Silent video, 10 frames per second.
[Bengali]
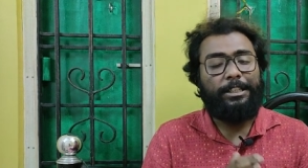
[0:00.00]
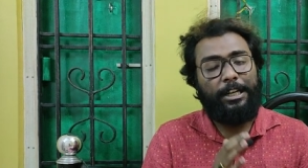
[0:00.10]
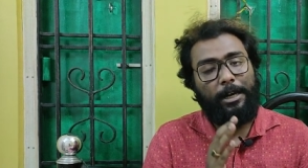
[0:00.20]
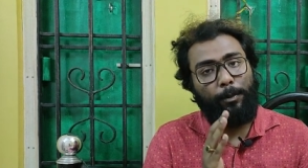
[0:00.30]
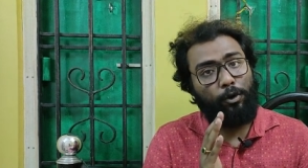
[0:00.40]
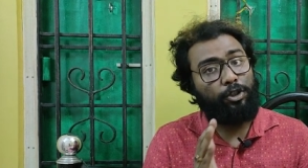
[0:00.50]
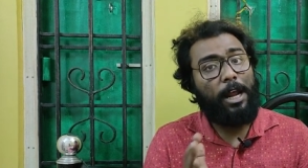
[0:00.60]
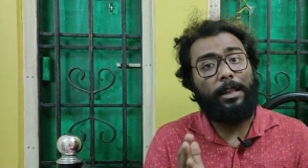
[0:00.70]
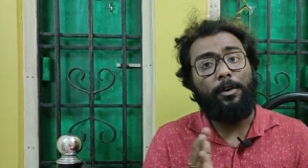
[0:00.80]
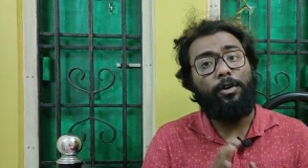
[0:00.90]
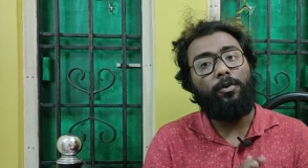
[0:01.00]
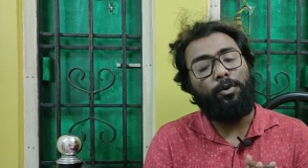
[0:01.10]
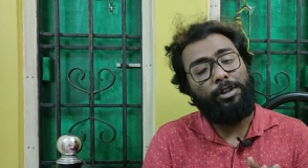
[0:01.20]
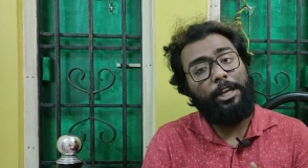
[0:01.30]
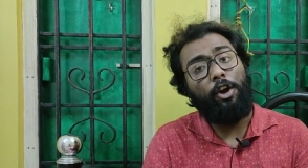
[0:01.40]
সেটা প্রশংসা আলাদা করে
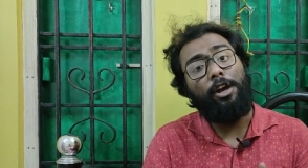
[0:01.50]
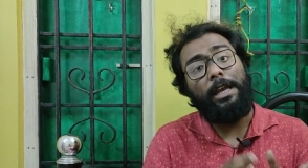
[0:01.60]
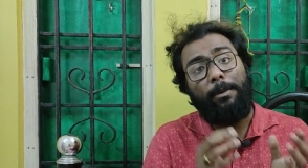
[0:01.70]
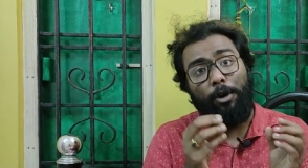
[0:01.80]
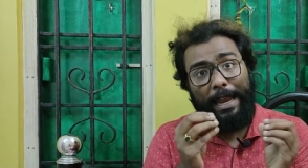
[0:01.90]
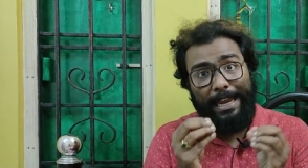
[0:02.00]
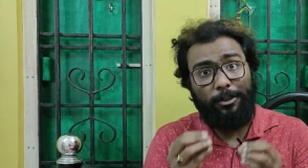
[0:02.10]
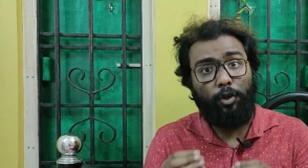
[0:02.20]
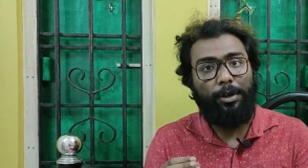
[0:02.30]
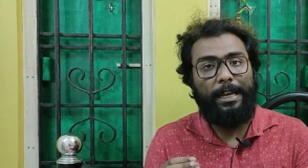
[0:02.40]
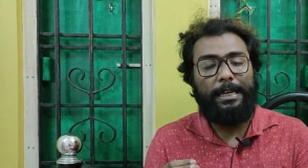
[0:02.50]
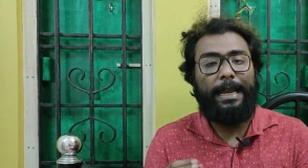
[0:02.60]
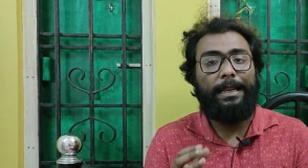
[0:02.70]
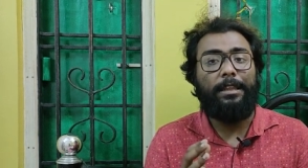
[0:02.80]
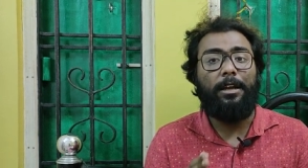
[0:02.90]
করতেই হয় এবং এই জন্যেই
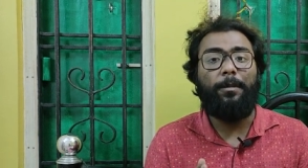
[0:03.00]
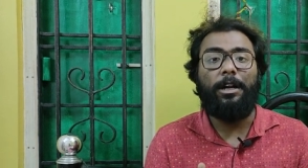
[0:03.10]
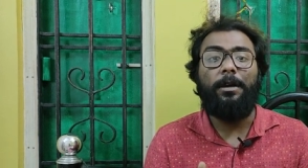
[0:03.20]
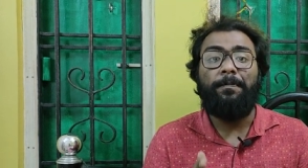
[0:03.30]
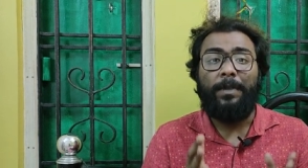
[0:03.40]
এই সিনেমাটা